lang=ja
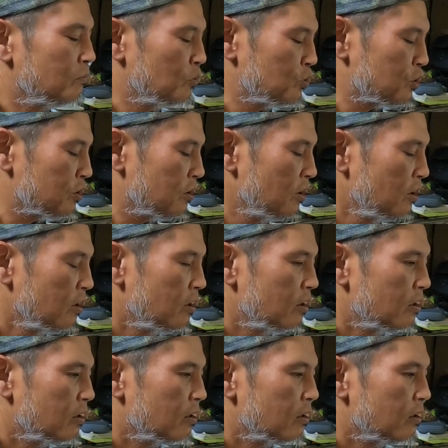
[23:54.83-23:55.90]
もし、
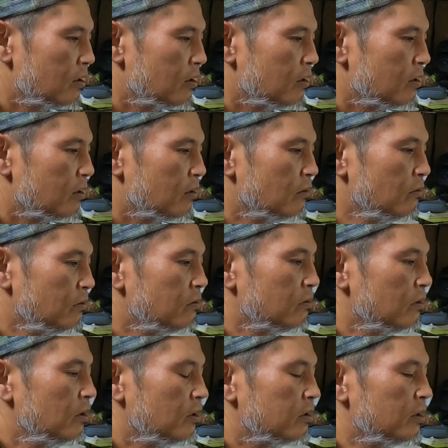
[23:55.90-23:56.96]
いい、う
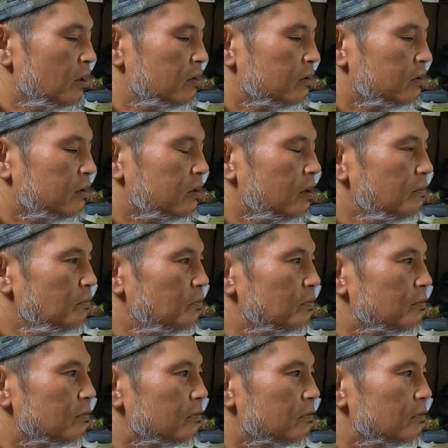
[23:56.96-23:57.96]
ん、やっって